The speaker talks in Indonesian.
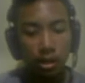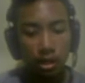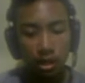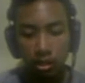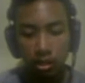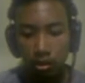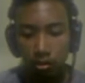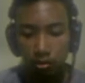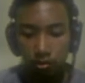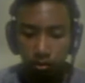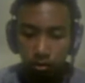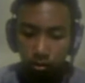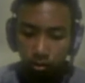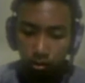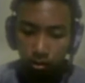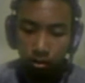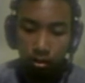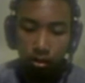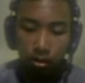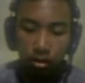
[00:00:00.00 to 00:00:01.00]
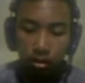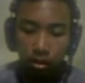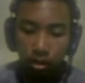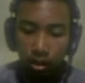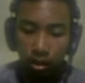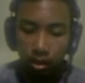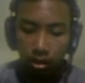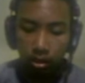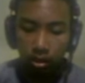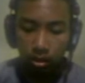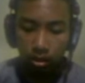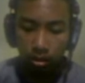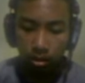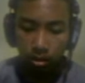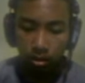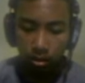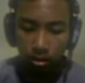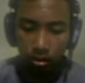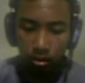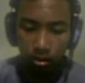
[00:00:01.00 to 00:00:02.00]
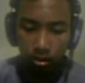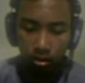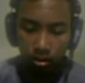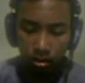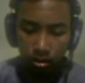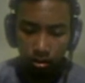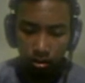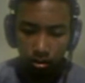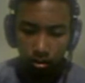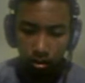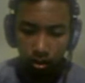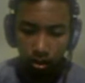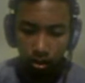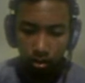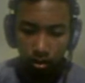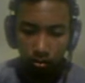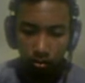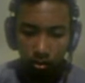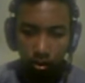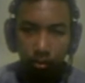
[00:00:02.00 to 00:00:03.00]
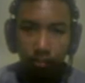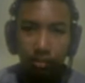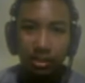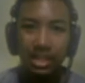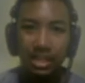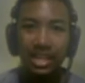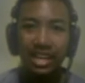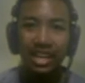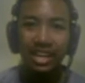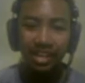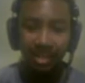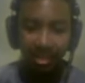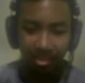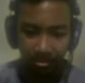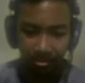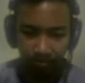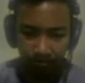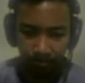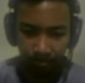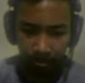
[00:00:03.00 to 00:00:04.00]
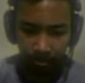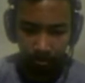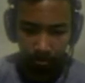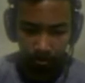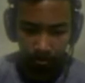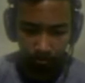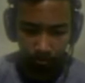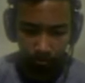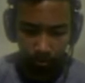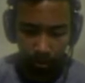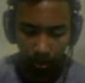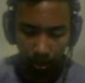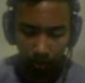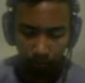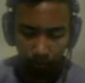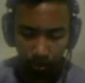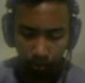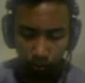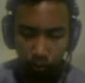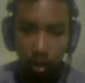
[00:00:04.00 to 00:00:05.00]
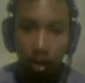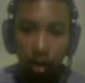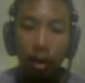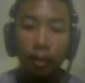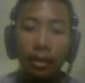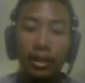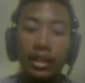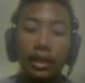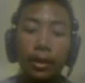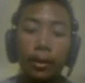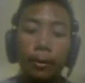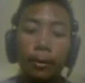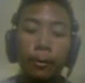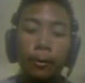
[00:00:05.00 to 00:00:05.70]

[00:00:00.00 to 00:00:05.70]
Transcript: nggak tahu ah uh, ini duri bisa naik ya moga nggak mati moga nggak mati